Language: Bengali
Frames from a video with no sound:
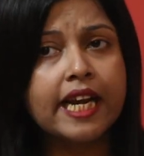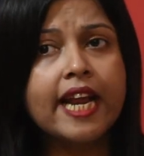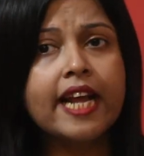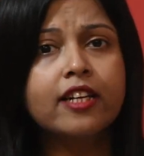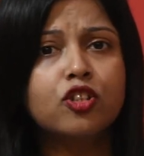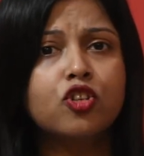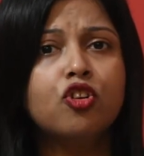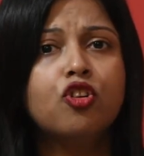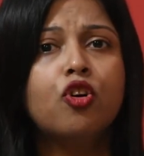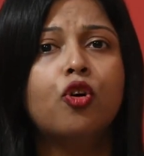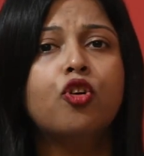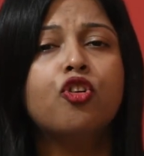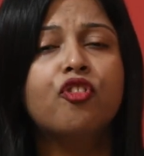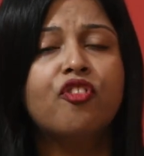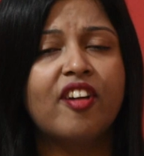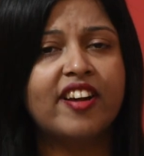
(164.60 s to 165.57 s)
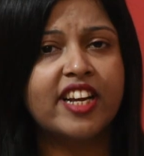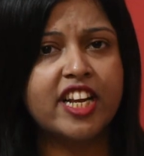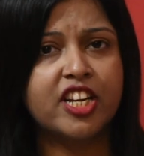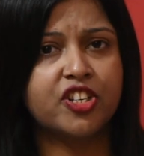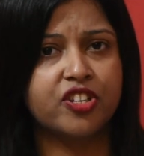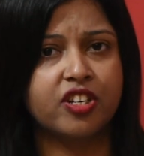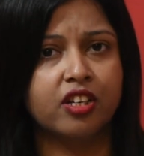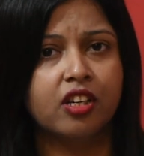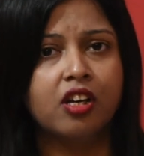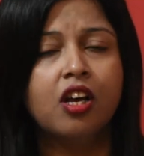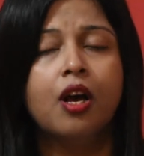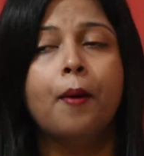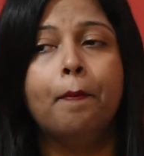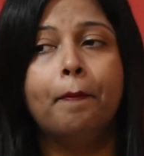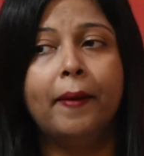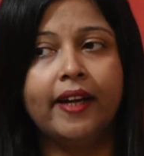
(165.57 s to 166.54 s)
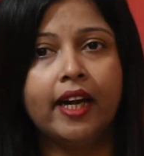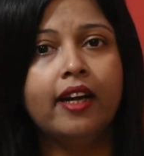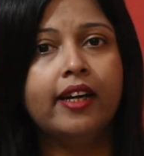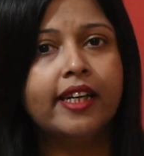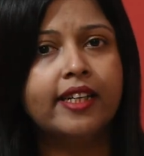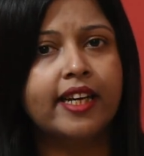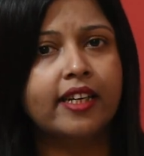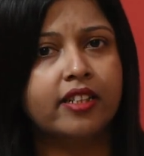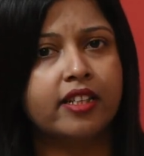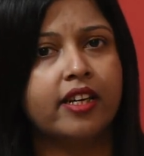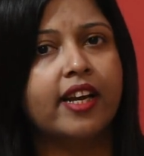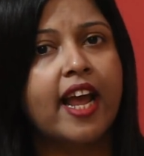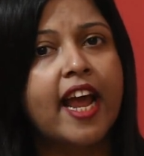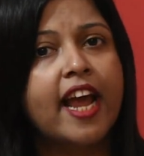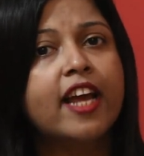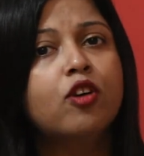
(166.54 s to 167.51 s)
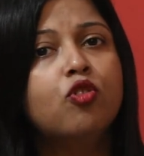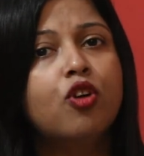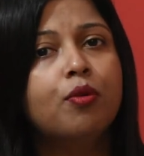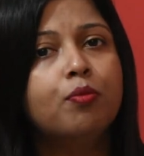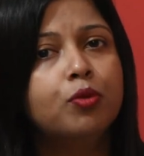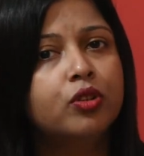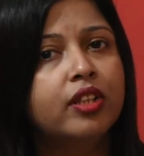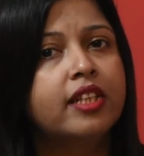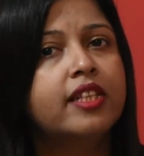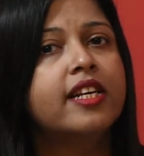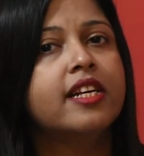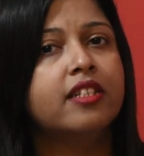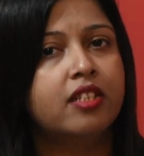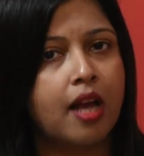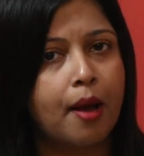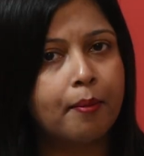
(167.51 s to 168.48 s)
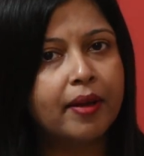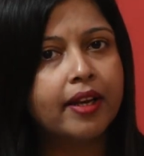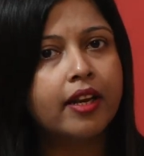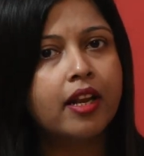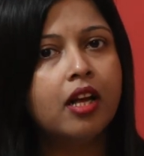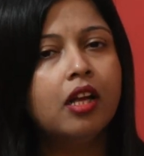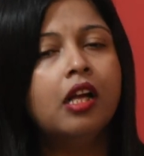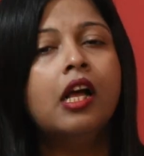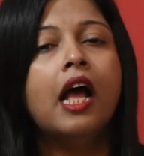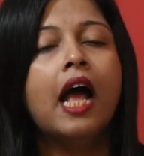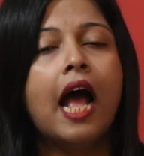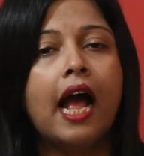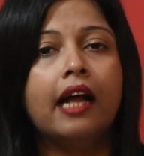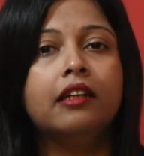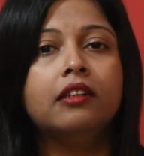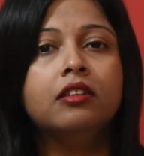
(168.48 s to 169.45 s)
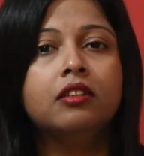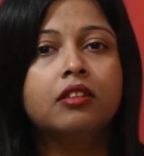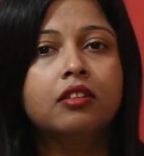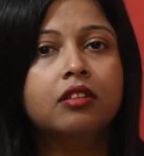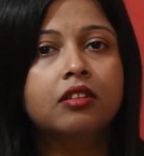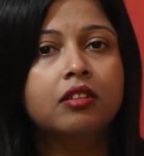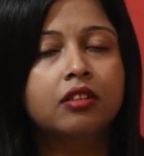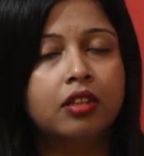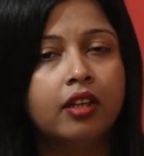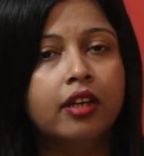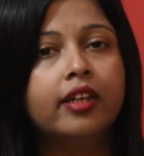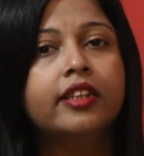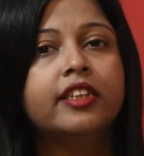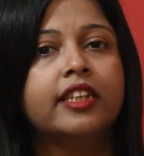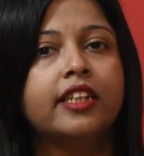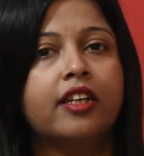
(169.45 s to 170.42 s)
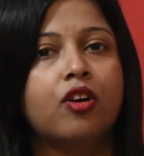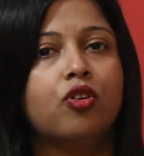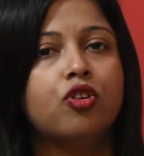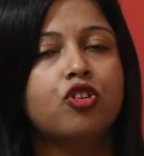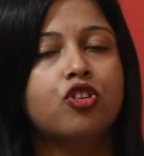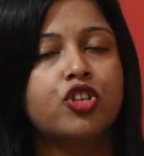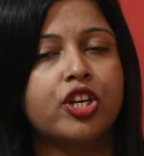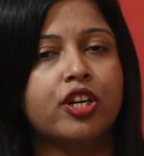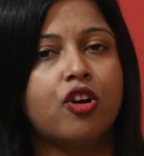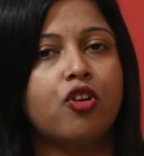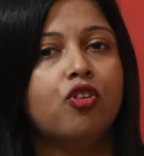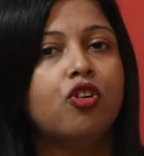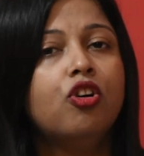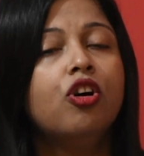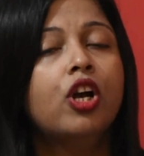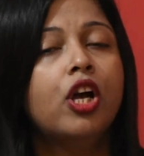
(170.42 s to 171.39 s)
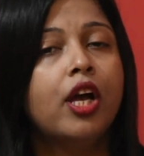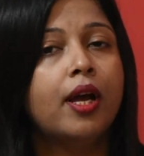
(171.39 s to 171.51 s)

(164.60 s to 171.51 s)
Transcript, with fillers: নেক্সট হলো কোনো রেডিয়েশন মেটাল ডিটেক্টর এইগুলোর মধ্যে দিয়ে যাবেন না অ্যান্ড থার্ড যেটা হলো সেটা হলো